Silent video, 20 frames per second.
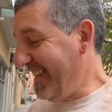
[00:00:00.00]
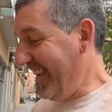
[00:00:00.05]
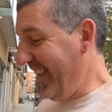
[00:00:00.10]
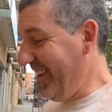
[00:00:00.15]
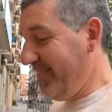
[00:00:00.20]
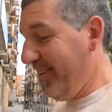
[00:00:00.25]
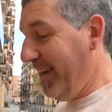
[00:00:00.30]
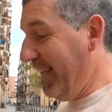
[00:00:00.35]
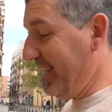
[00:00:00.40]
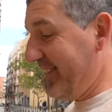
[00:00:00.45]

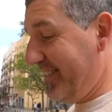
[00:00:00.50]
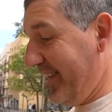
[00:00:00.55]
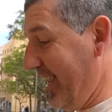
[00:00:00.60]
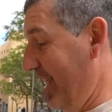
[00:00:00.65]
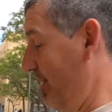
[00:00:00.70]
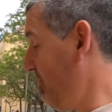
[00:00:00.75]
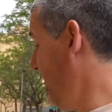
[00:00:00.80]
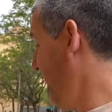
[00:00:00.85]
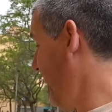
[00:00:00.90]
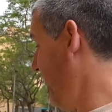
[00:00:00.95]
sí, el
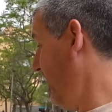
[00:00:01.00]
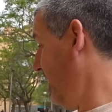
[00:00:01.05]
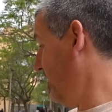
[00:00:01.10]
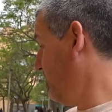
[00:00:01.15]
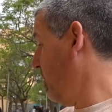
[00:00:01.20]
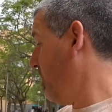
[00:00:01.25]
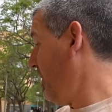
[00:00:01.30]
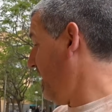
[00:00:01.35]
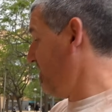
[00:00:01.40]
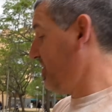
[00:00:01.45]
sillín, mira,
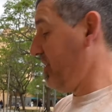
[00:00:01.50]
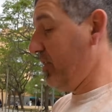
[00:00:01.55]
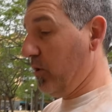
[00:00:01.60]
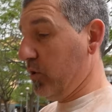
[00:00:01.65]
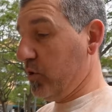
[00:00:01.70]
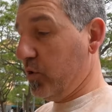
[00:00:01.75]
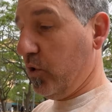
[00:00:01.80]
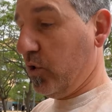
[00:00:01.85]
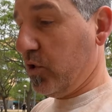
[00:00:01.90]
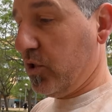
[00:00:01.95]
es muy parecido
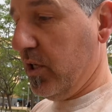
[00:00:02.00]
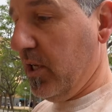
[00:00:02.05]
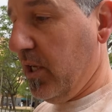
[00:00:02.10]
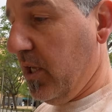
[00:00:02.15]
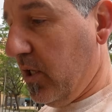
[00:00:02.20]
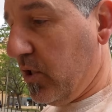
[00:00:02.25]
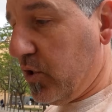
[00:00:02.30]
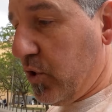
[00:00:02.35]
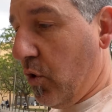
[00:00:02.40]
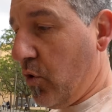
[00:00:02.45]
a los dos.
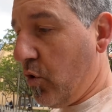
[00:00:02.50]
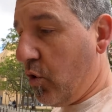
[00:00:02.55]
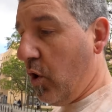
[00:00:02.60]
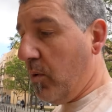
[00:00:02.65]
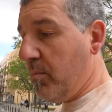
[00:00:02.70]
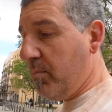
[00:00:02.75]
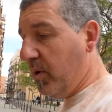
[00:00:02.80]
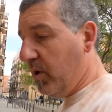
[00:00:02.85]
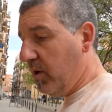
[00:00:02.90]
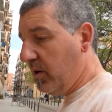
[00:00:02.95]
Son
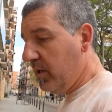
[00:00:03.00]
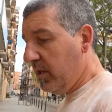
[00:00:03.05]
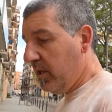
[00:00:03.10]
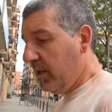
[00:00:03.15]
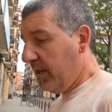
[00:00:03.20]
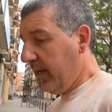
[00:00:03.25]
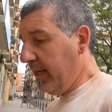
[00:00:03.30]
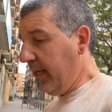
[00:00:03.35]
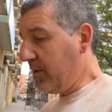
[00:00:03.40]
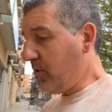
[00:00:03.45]
combo.
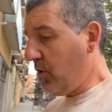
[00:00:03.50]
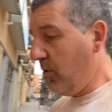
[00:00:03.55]
El